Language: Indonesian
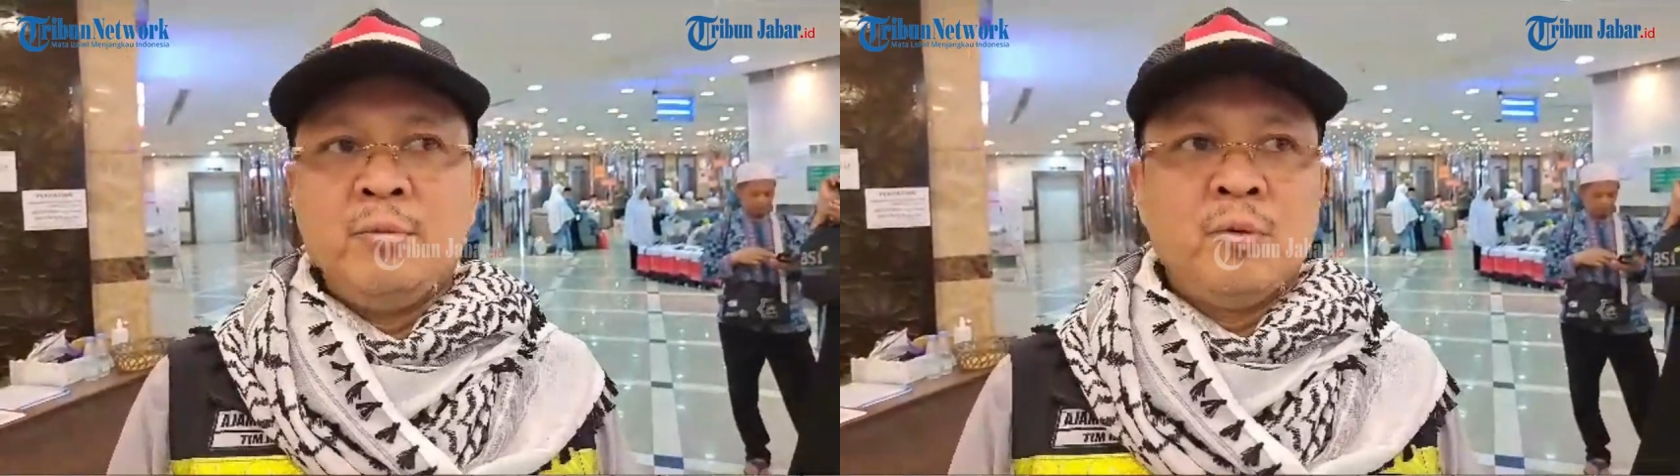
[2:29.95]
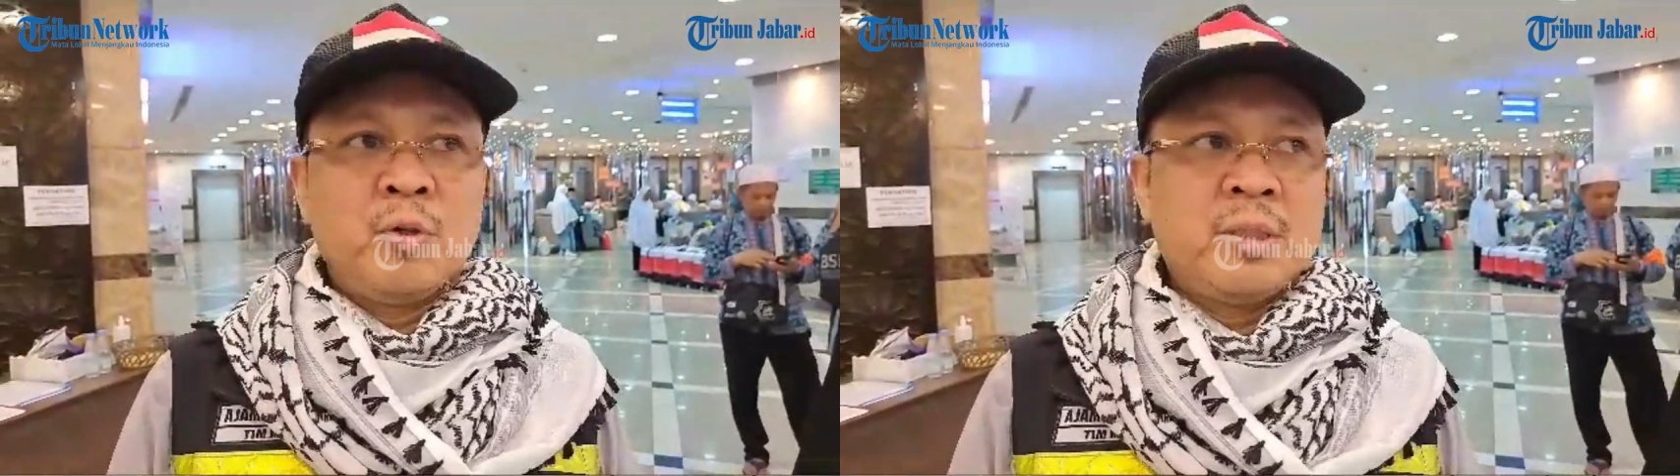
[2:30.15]

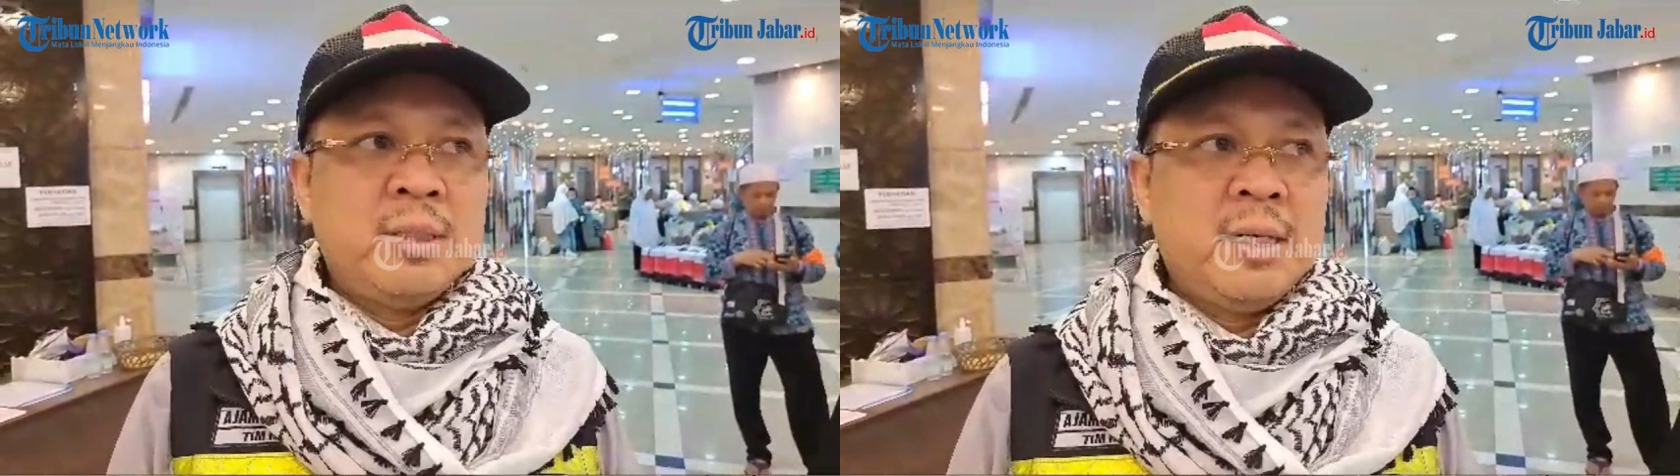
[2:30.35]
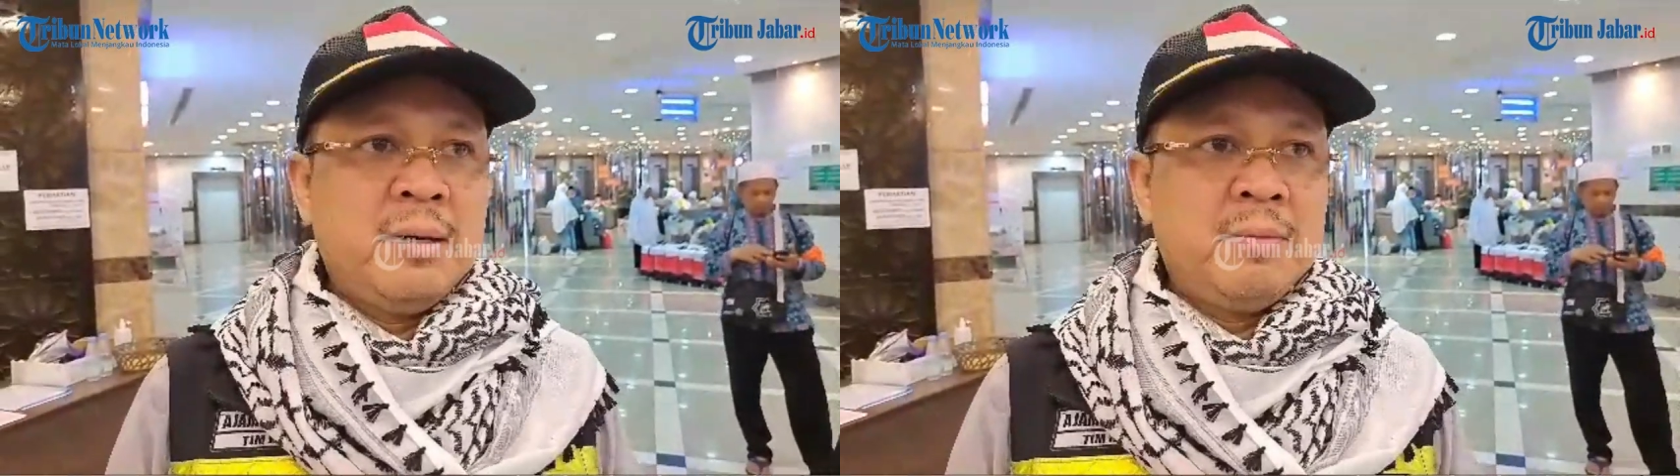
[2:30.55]

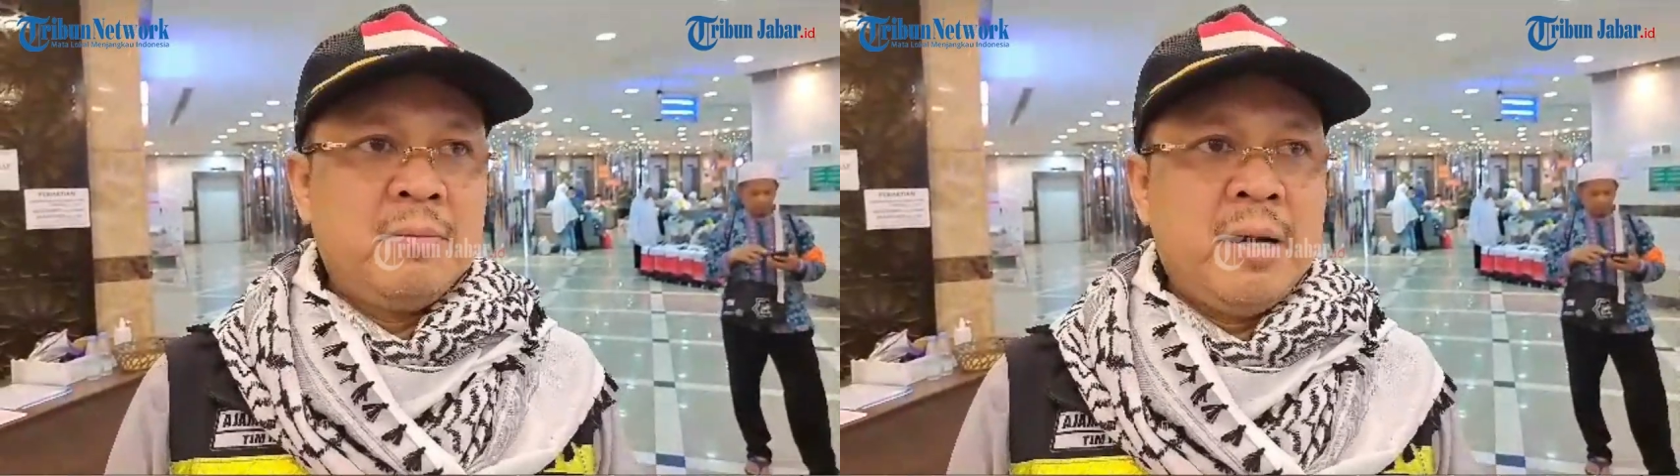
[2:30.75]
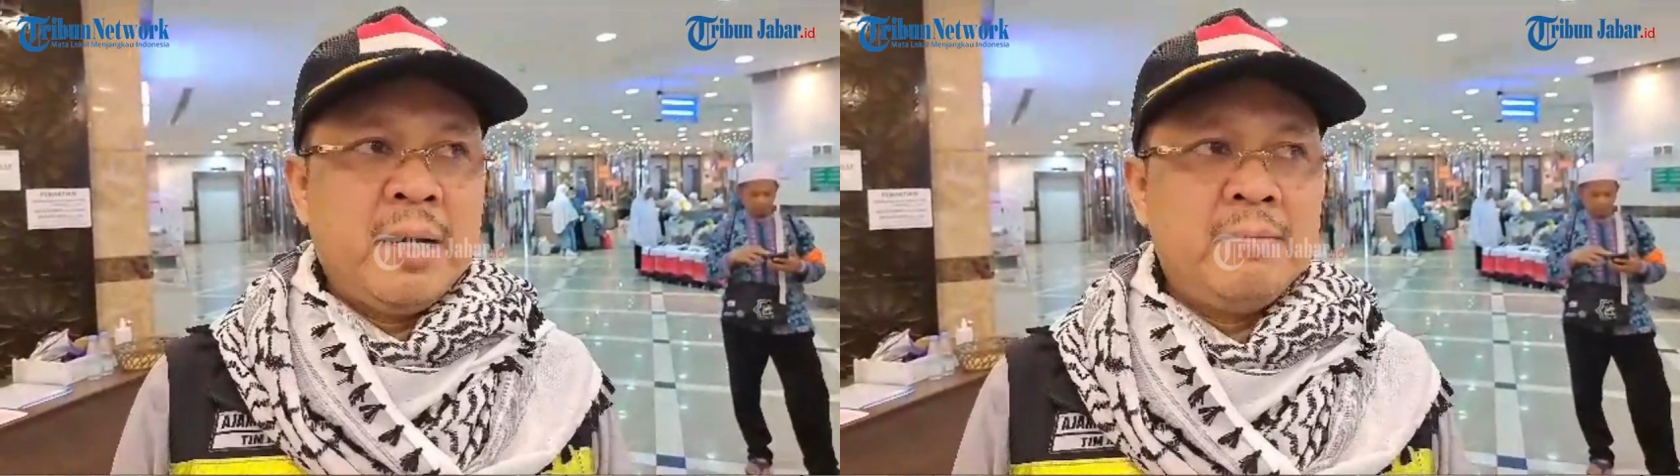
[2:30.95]
bungkus dengan
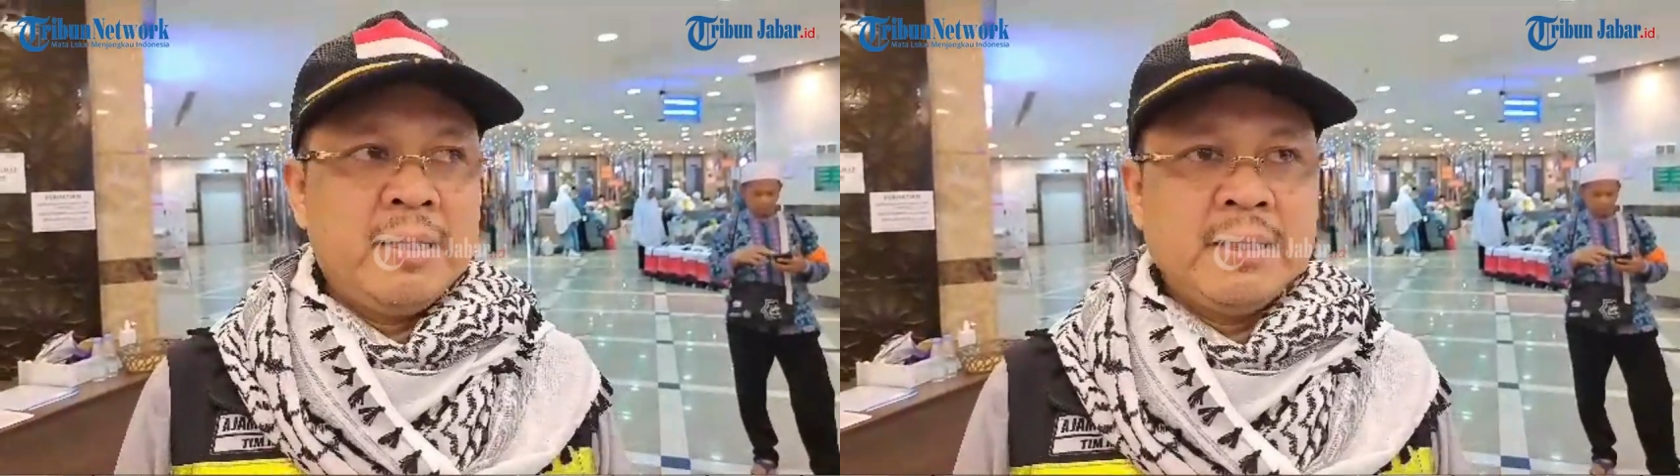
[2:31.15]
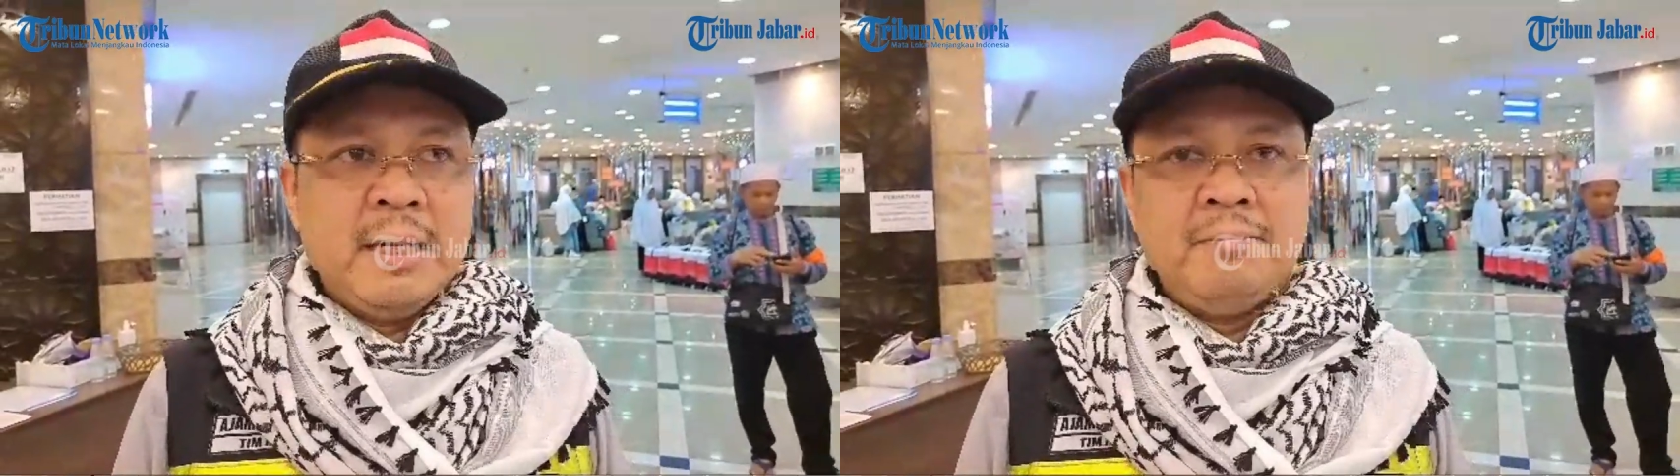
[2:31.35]
berbagai
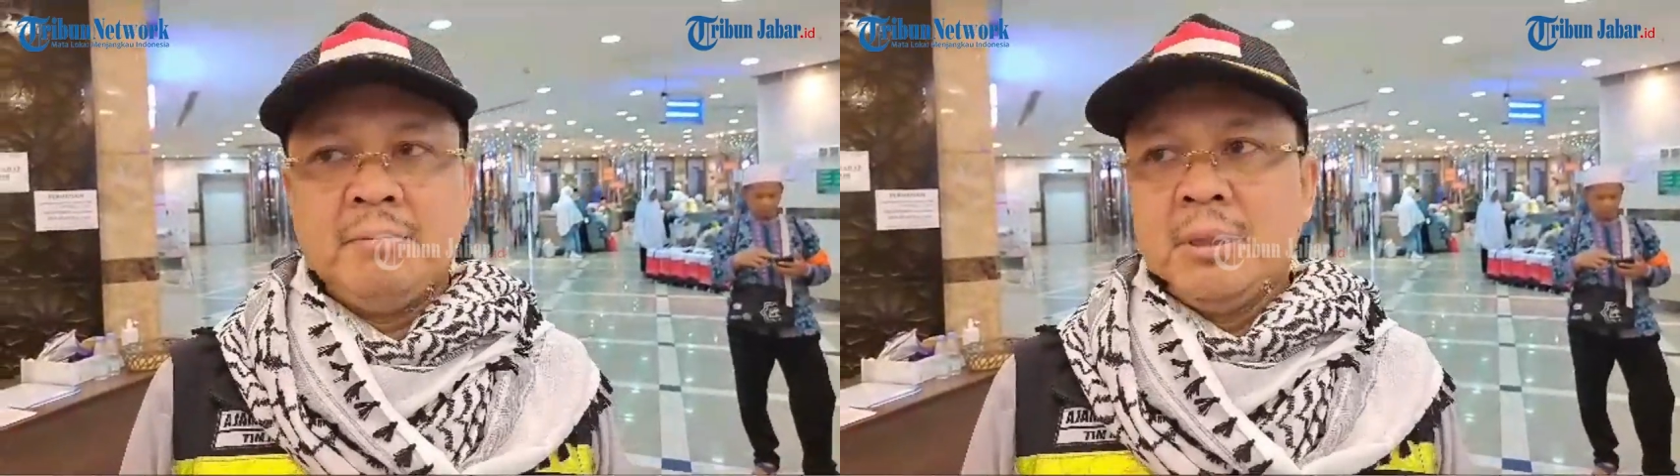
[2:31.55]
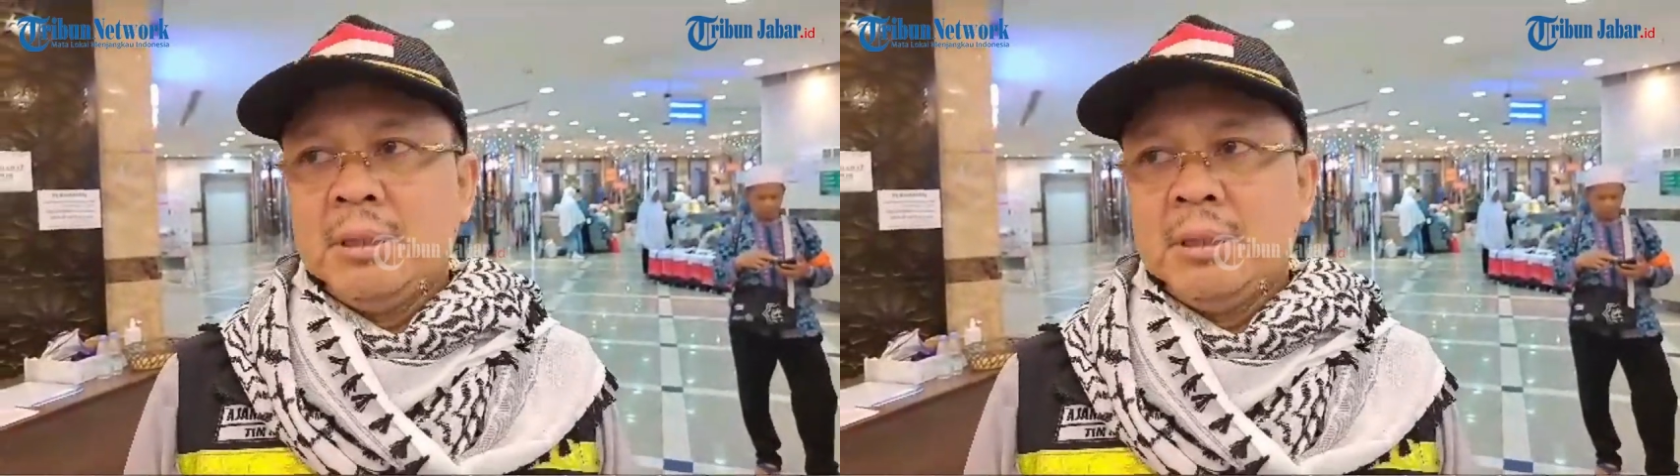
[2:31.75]
macam